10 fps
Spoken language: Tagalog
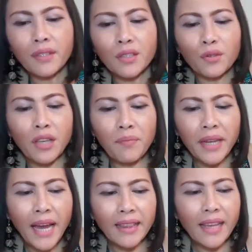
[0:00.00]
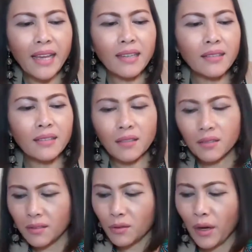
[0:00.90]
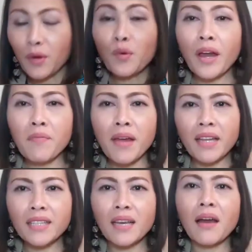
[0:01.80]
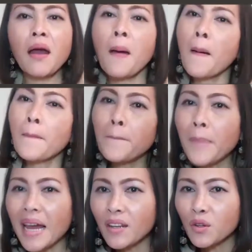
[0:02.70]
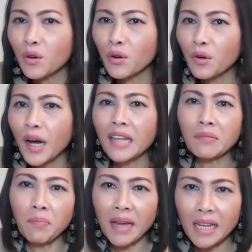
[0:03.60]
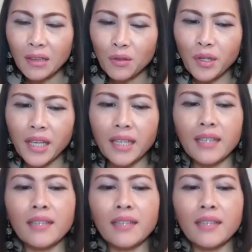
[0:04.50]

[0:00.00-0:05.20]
So, tikman natin kung anong kaibihan sa pandoro at panitoni.